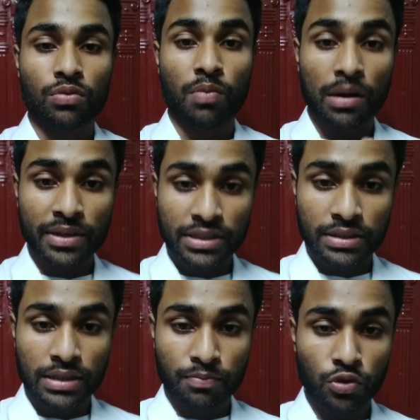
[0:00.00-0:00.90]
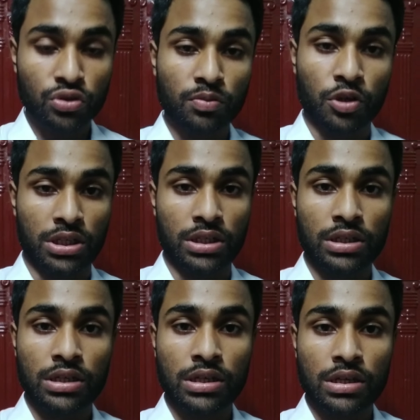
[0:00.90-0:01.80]
ফার্মাসিস্টের প্রয়োজন পড়ে
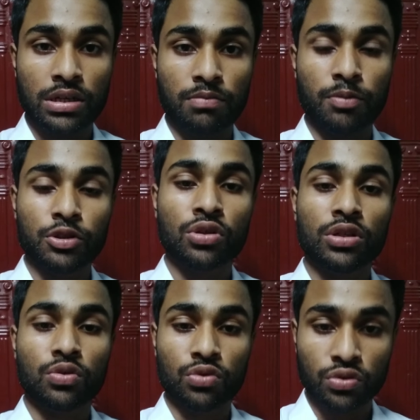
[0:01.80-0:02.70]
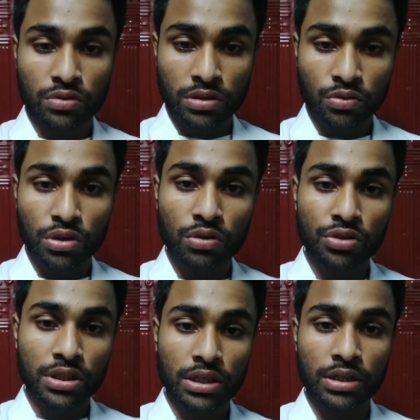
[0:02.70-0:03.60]
বিভিন্ন ধরনের ওষুধ তৈরি
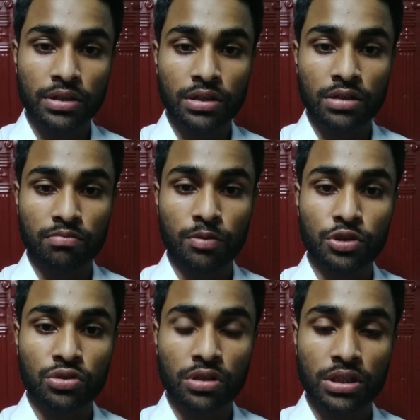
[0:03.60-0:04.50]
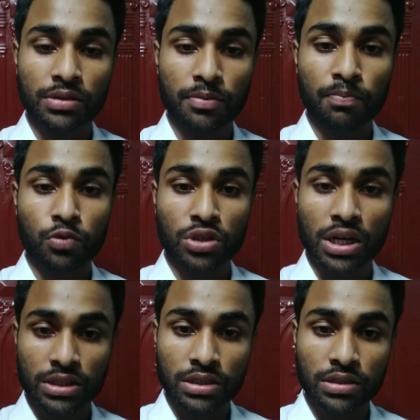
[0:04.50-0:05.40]
করতে বিভিন্ন ধরনের
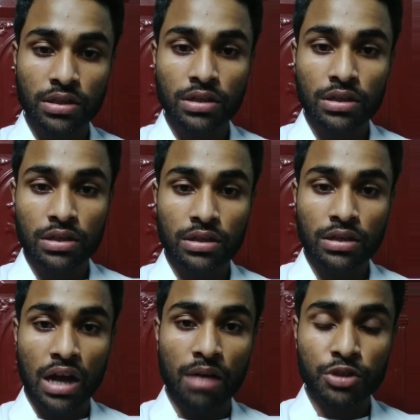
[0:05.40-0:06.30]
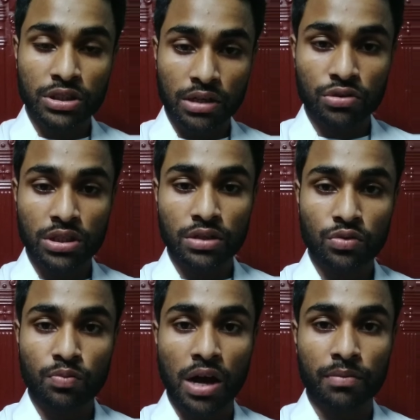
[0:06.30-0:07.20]
প্রোডাক্ট আবিষ্কার করতে
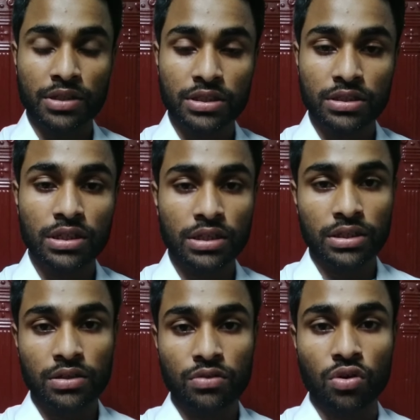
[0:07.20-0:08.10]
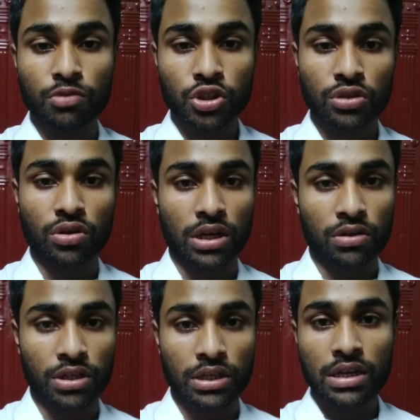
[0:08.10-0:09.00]
কিন্তু ফার্মাসিস্টদের অবশ্যই দরকার
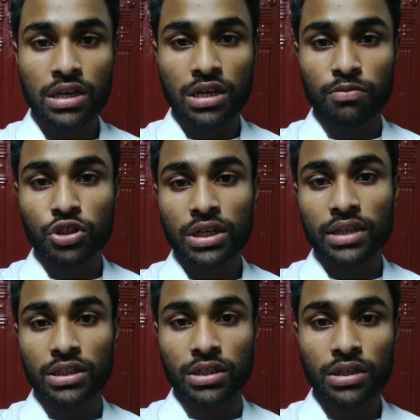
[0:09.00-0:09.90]
হয় এবং সেখানে